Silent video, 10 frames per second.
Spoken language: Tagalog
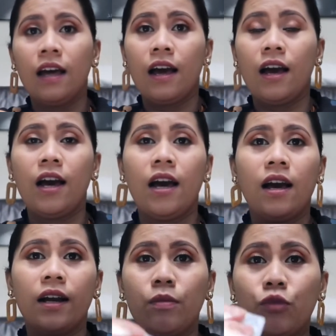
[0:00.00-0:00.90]
uh,
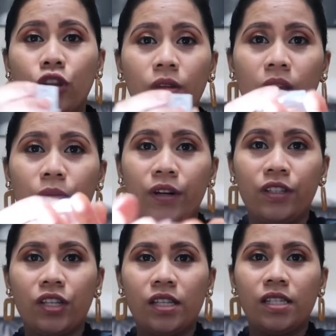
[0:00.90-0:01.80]
gamot,
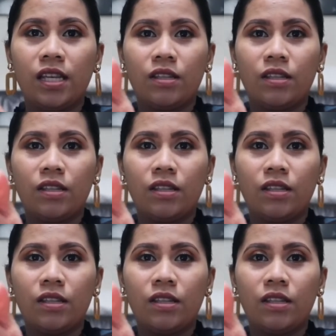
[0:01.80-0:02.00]
emergency.